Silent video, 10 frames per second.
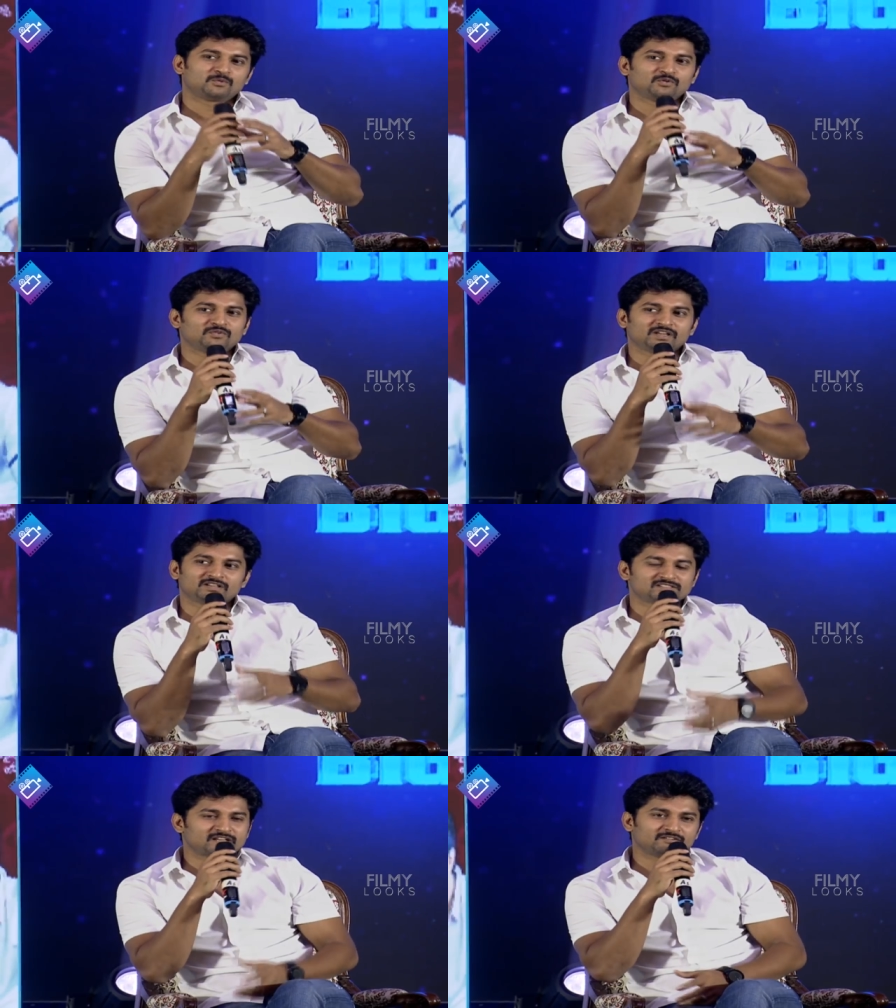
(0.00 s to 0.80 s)
మూవీ
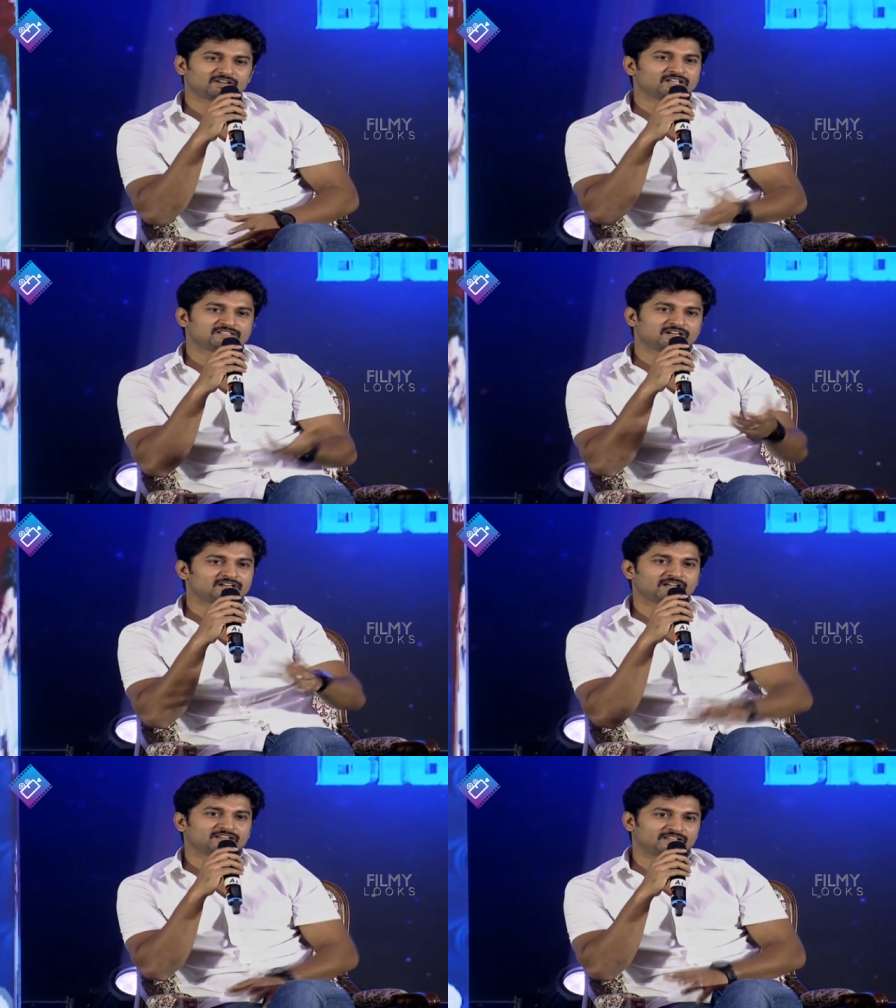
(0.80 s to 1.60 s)
ఇట్స్ నెవర్ ఈజీ
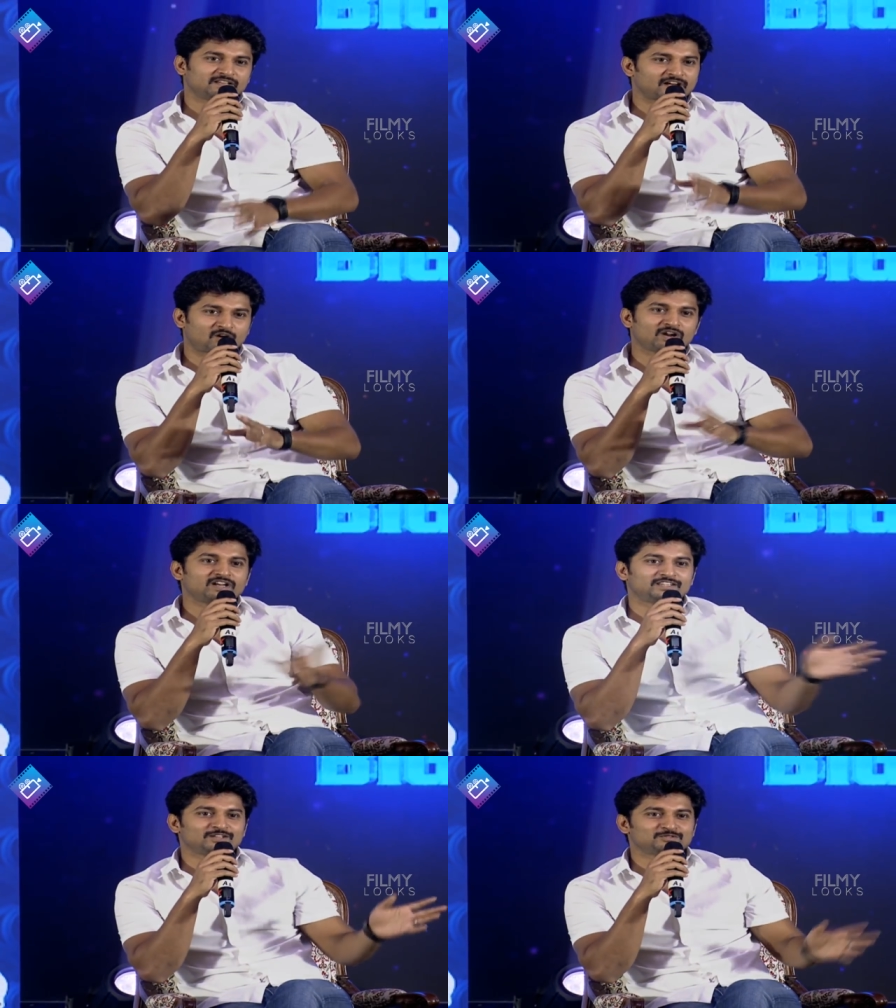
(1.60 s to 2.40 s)
అండి అది నాకు
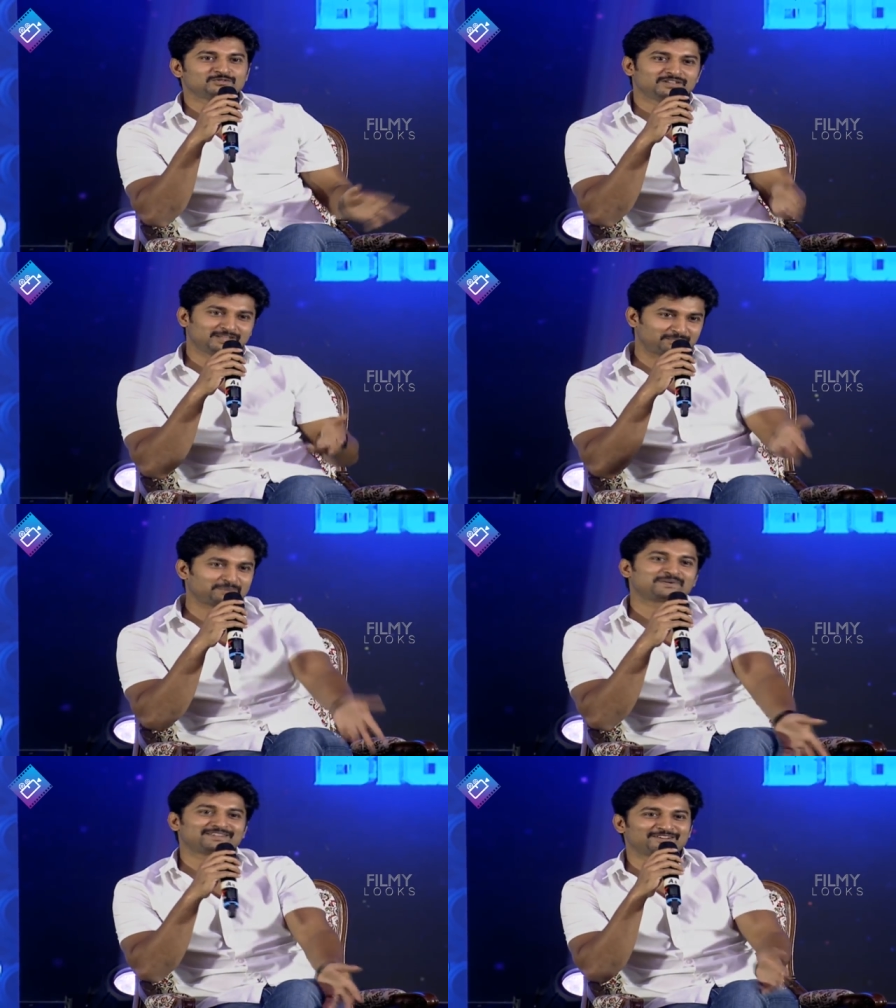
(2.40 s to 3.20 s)
ఆల్రెడీ తెలుసు ఇది
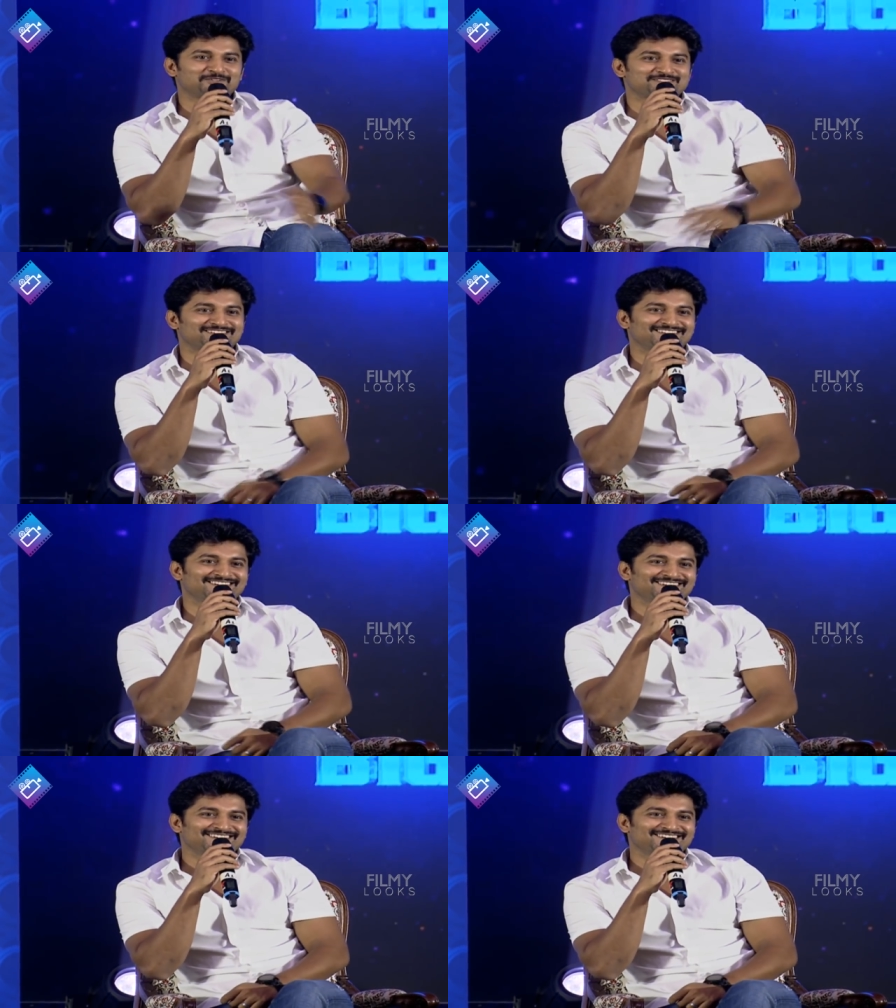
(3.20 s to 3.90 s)
ఇప్పుడిప్పుడే తెలుస్తుంది